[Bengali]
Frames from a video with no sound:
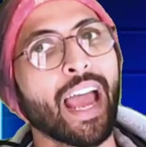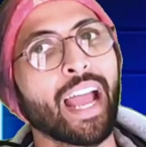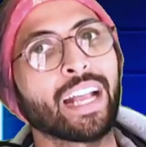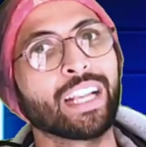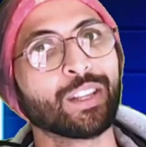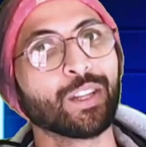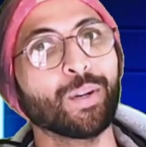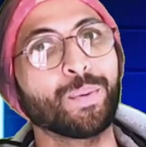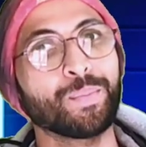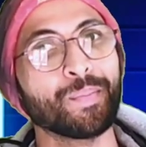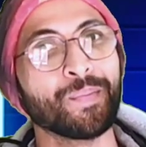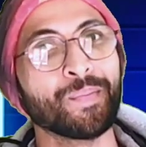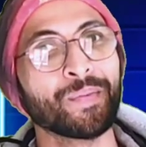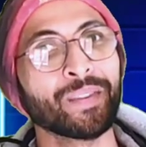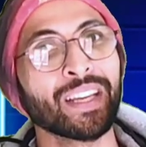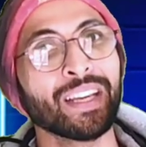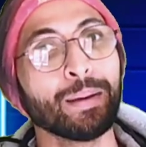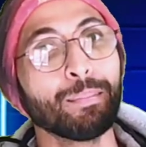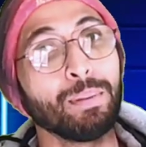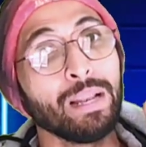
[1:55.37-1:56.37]
একদম
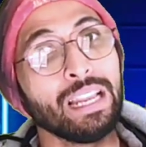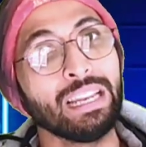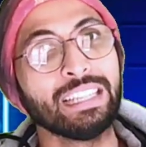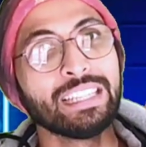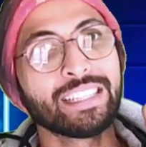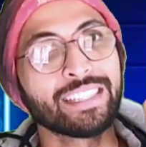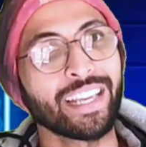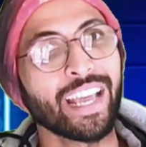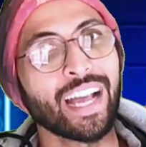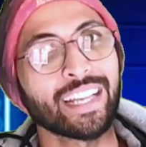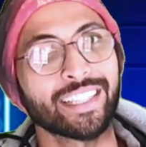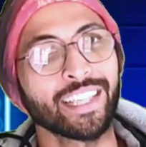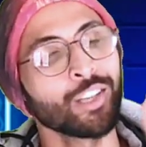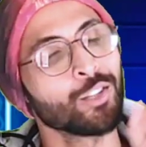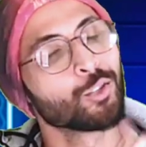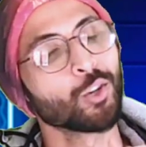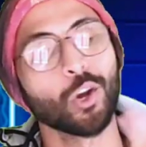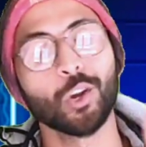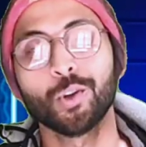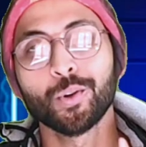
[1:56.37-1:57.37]
প্লেলিস্টে আছে
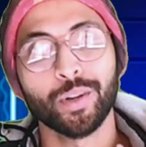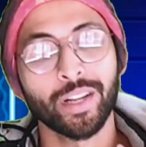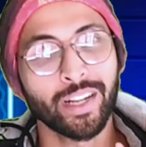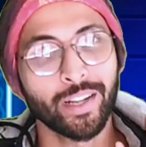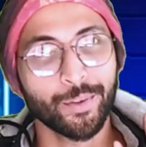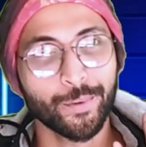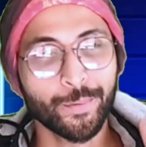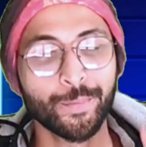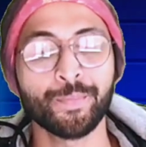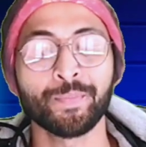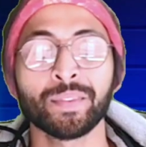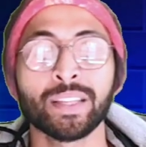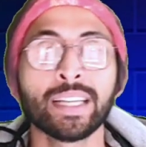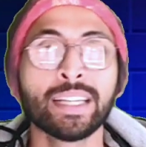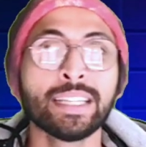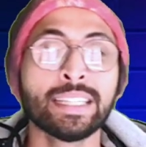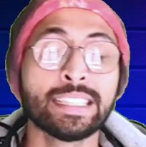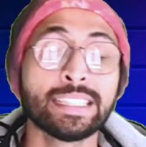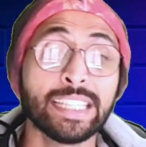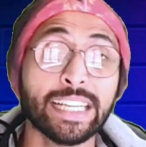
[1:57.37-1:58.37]
জল করে নাও
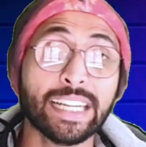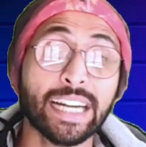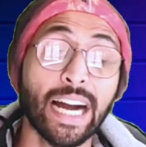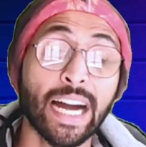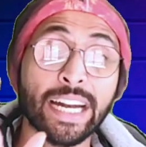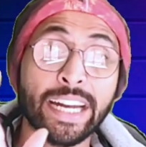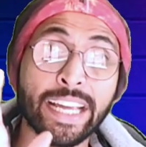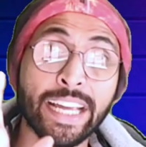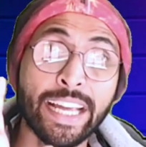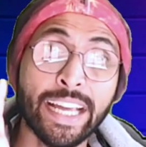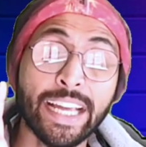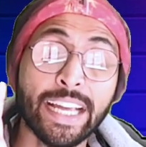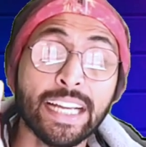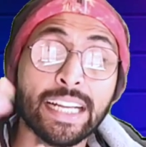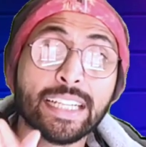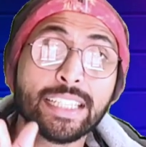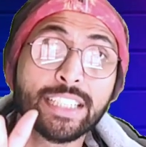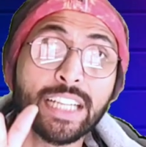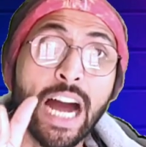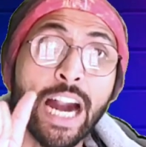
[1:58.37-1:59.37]
যেখানে
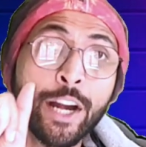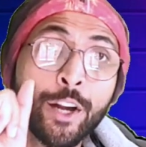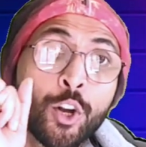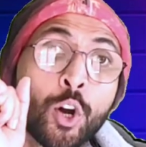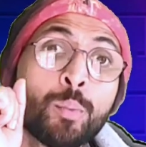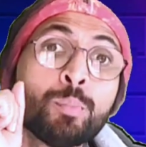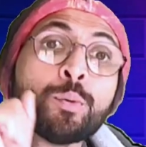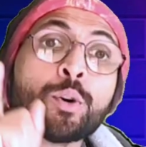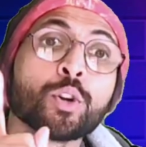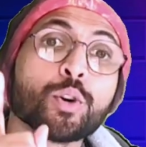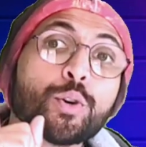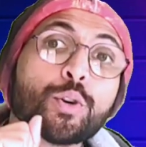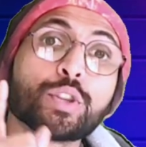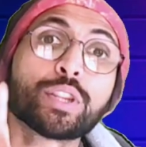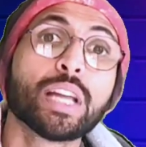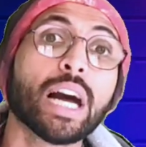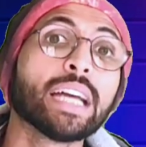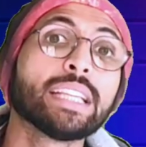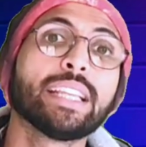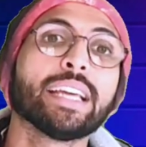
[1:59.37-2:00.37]
চার নম্বর
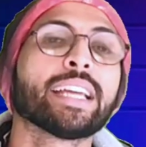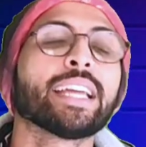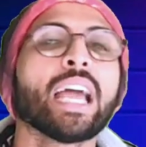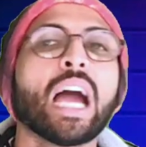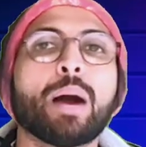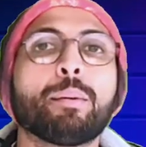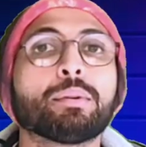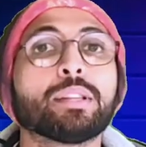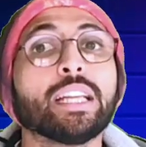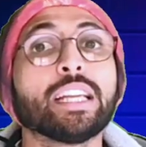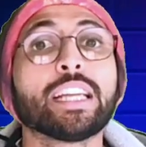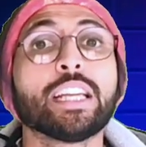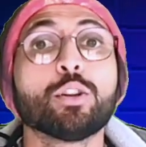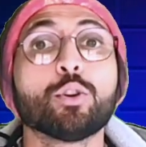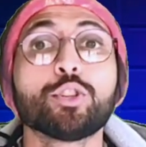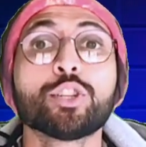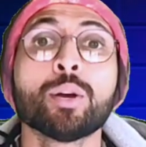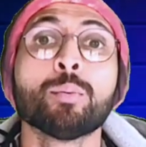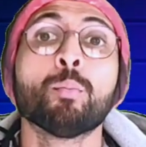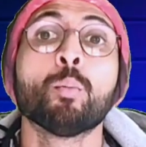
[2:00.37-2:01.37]
অধ্যায় থেকে আমাদের কি
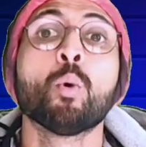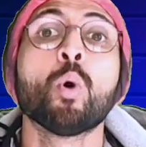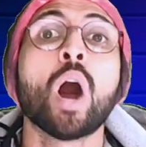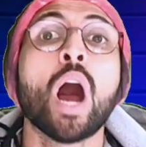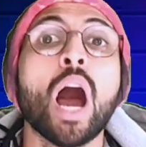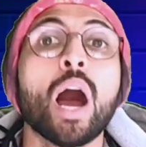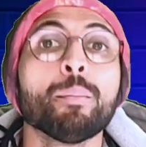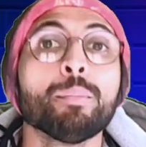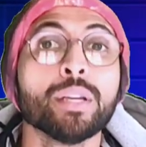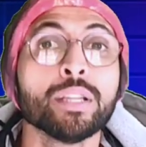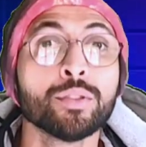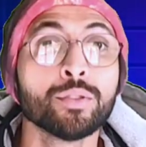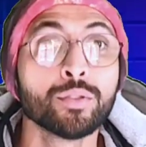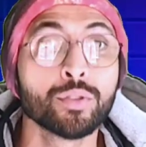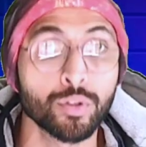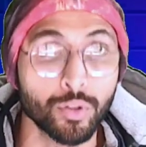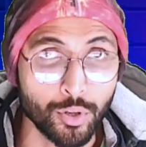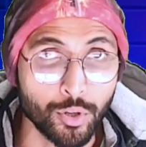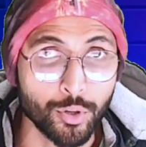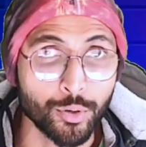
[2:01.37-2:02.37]
রয়েছে
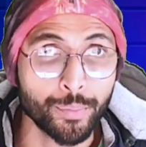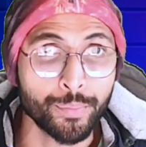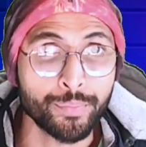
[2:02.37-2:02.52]
মহাবিদ্রোহ